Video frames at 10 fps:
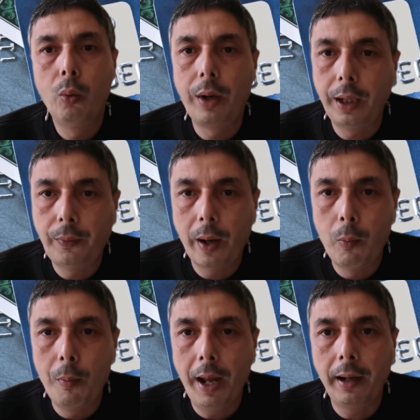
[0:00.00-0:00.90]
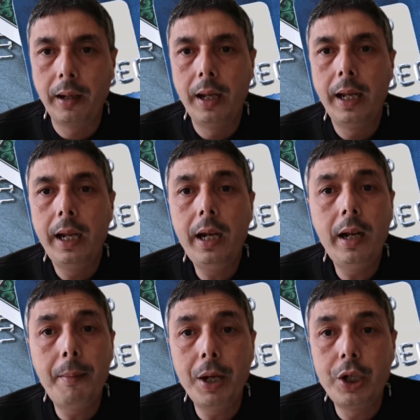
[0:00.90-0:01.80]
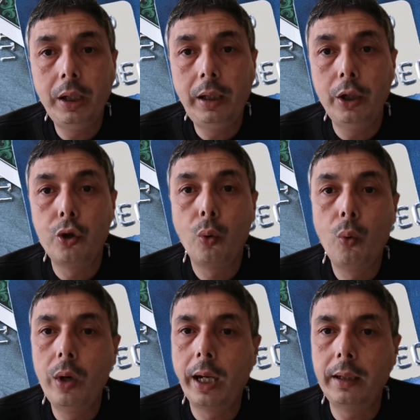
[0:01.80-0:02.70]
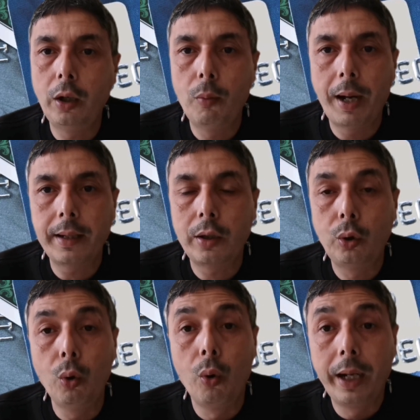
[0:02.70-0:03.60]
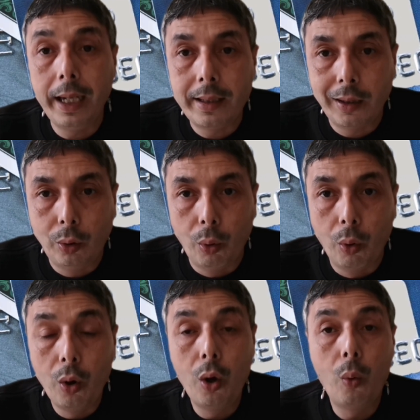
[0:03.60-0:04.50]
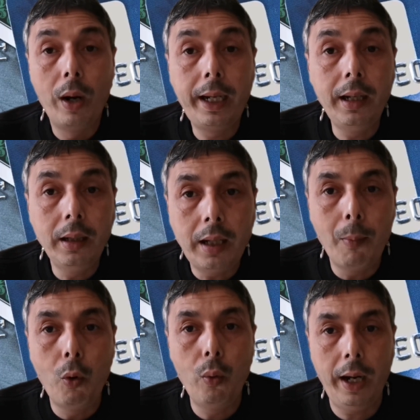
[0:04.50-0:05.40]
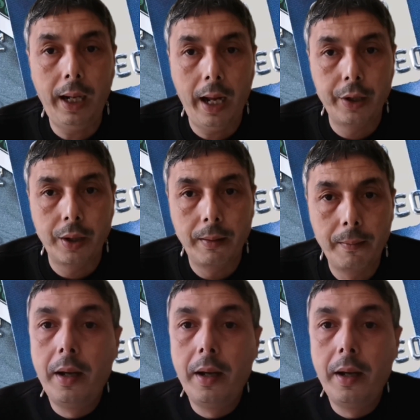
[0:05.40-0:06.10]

وكيتفاهموا معاك الا ما جيتيش ولا قلتي لهم غنسدوه كيسدوه ولكن انتبهوا لواحد الحاجه